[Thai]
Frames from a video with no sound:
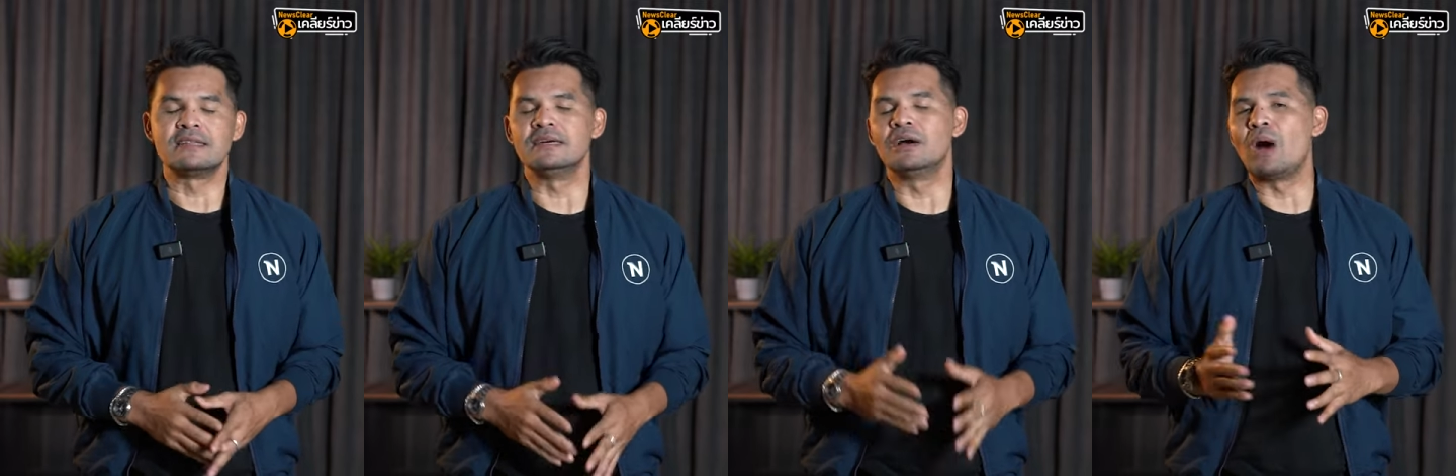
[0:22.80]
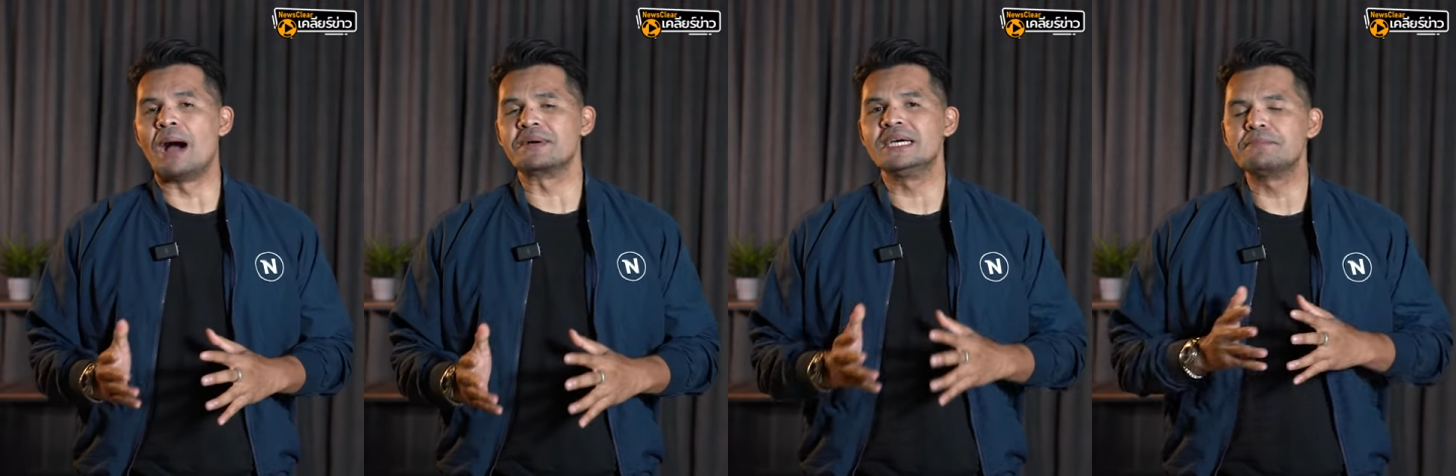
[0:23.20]
ซึ่งค
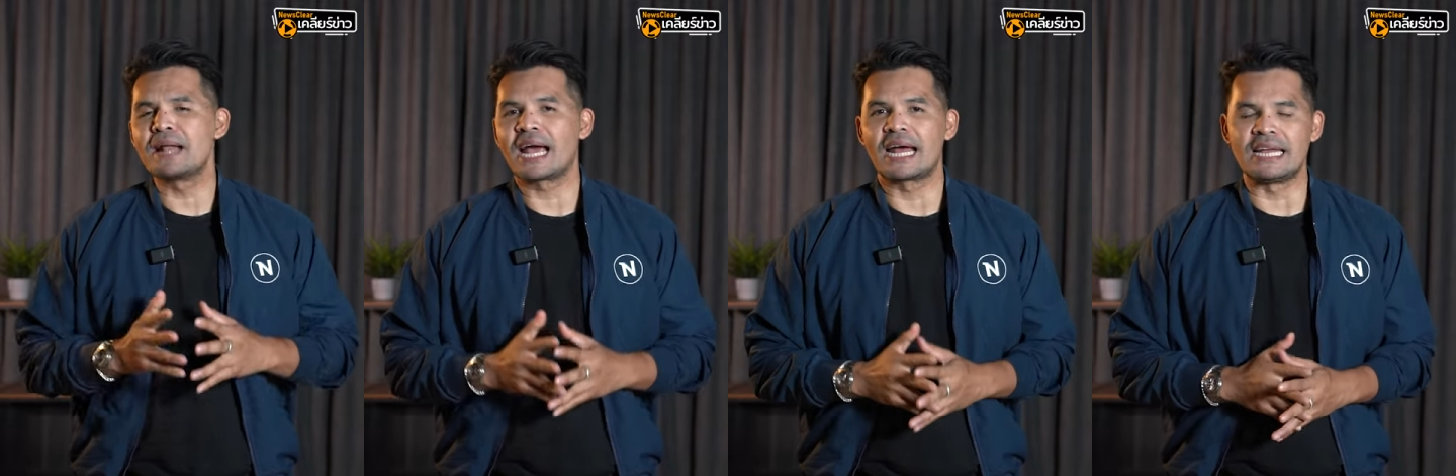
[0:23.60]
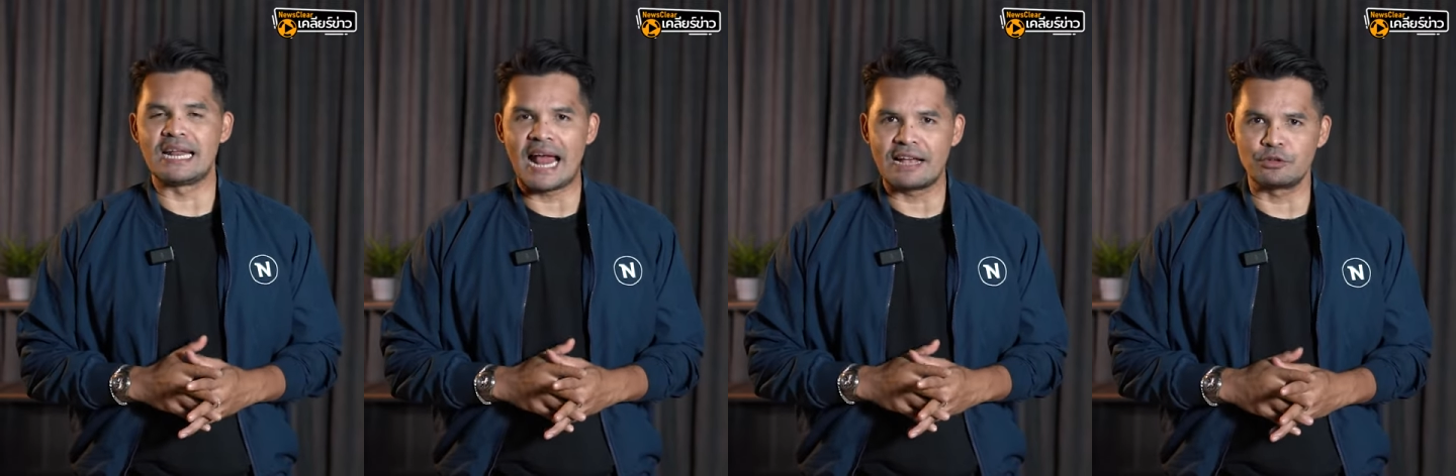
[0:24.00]
วามคืบหน้าคดี
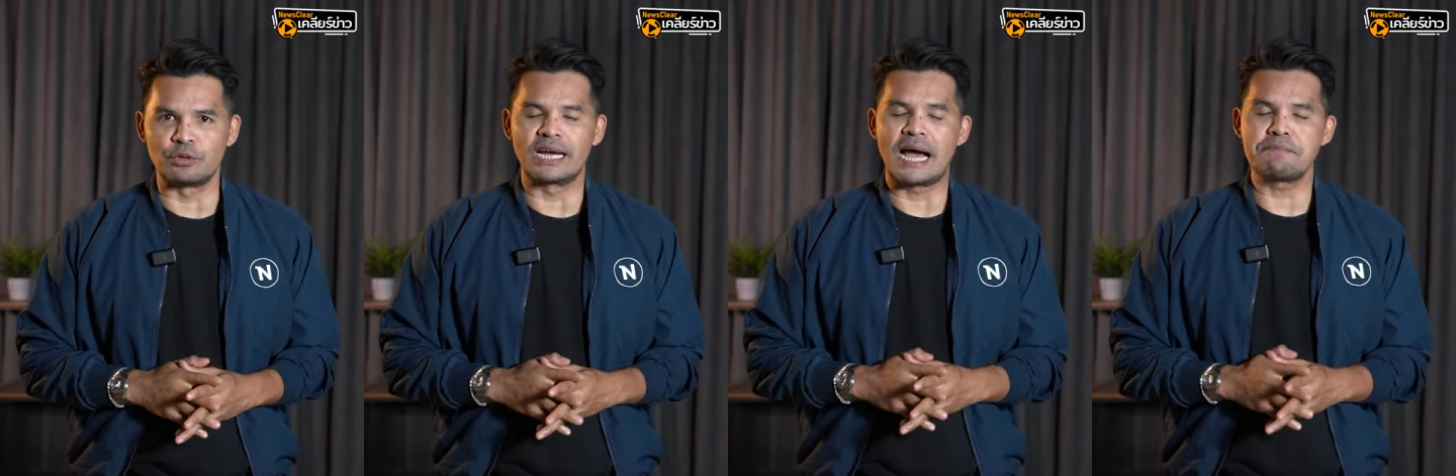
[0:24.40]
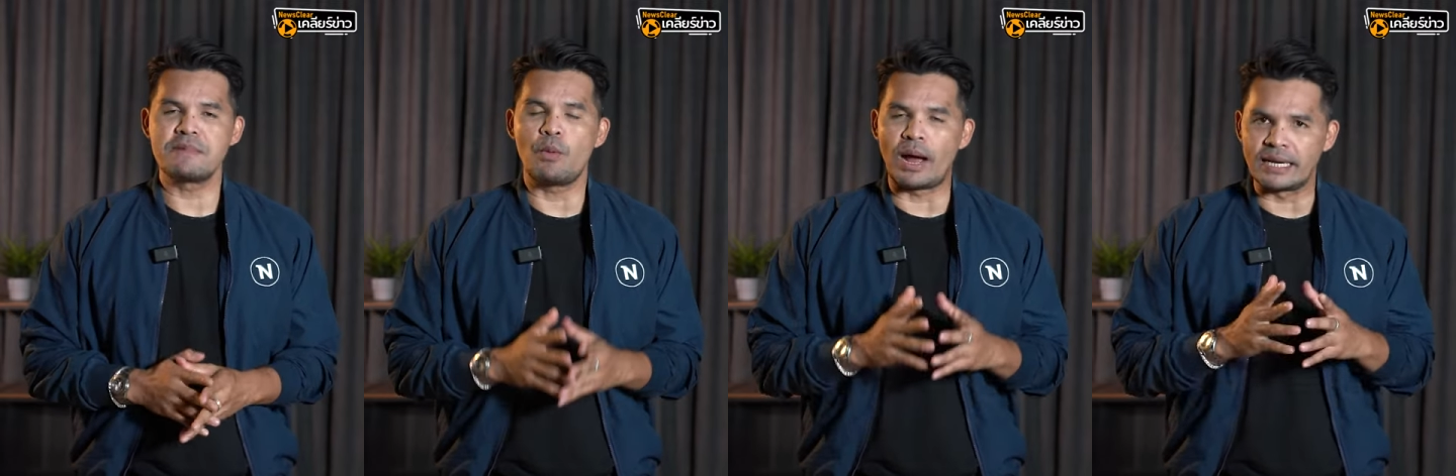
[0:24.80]
ล่าสุดนะครับ
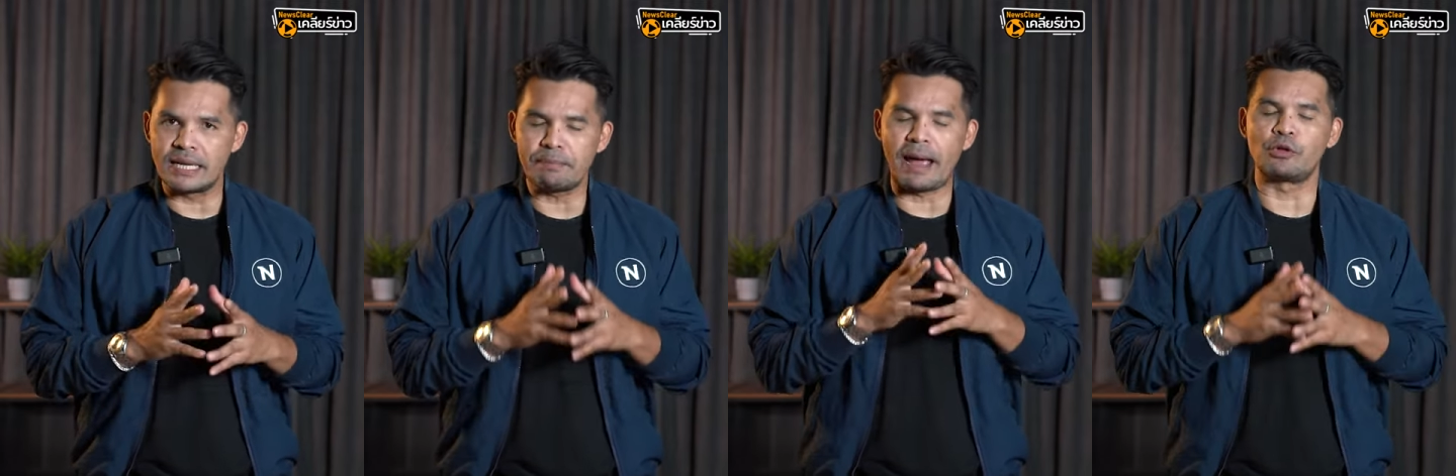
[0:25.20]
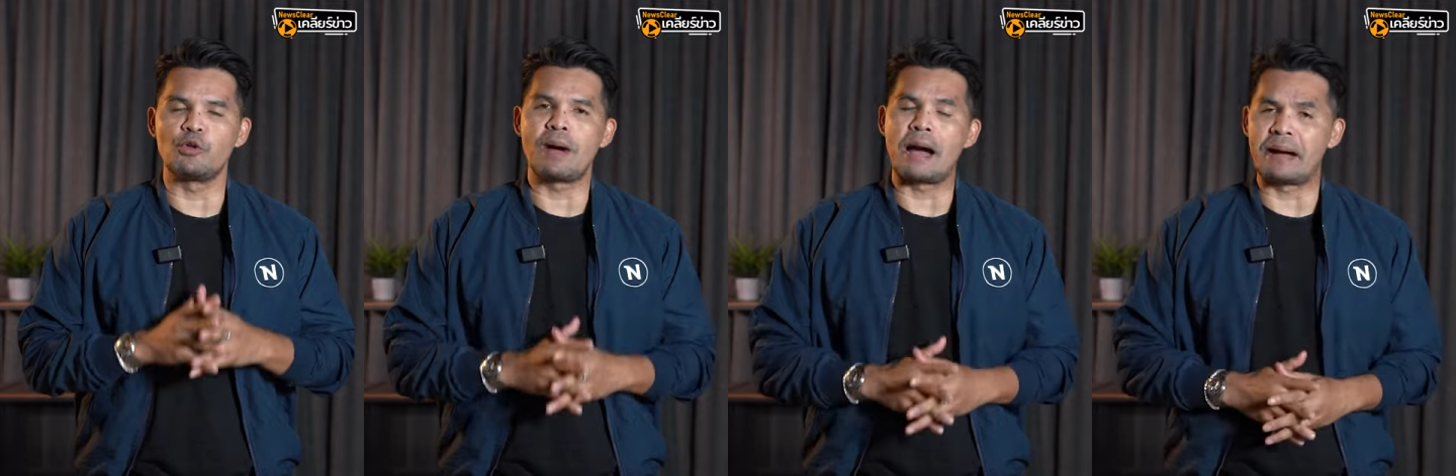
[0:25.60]
เมื่อวันที่ 8
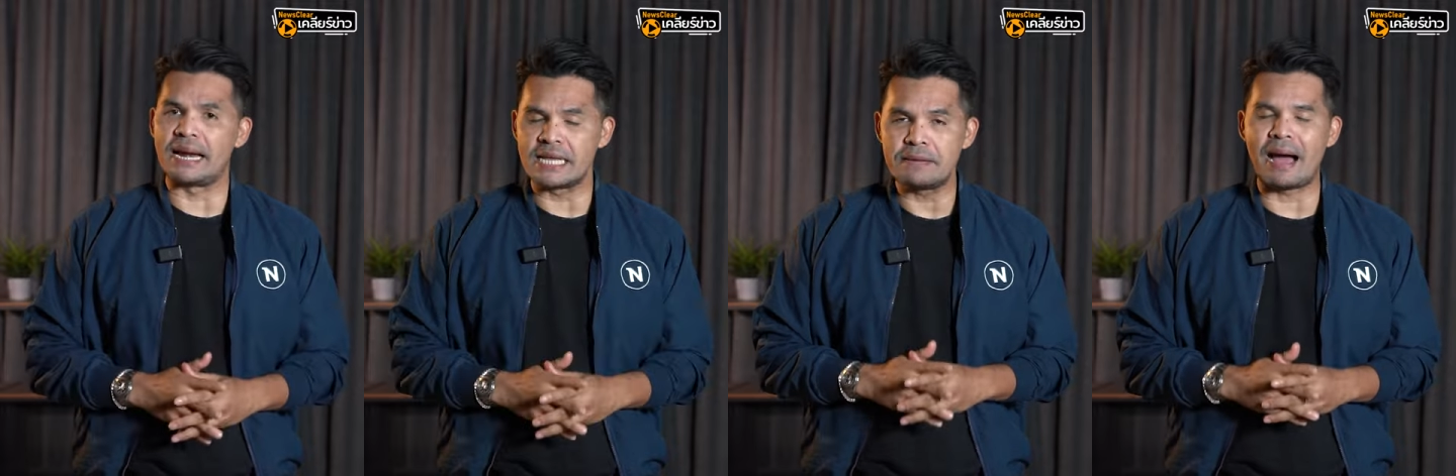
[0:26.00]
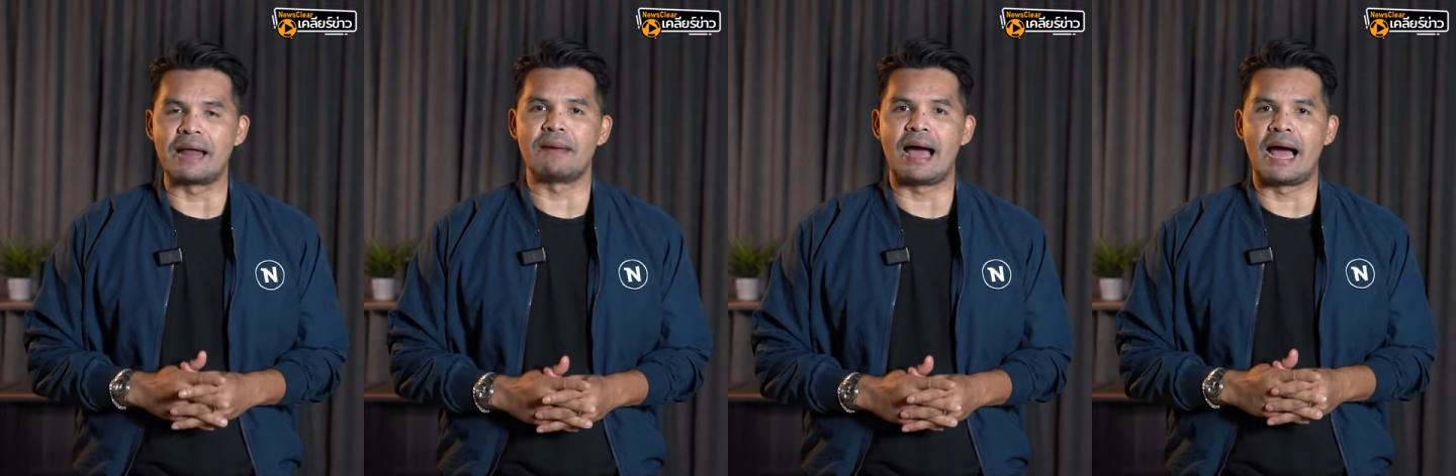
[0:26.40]
กุมภาพันธ์ที่ผ่า
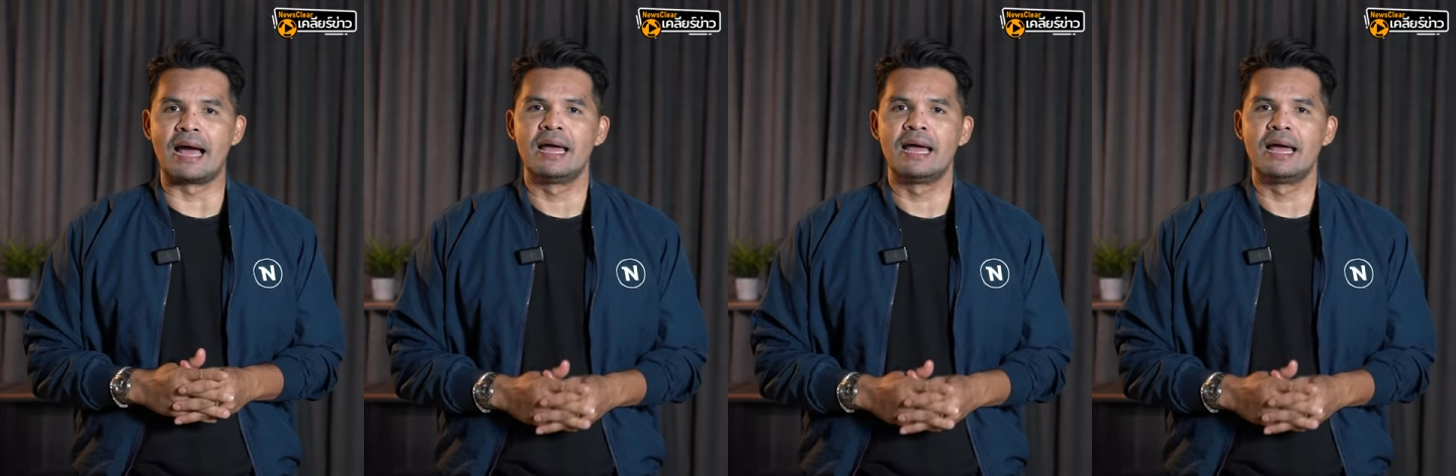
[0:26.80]
นมา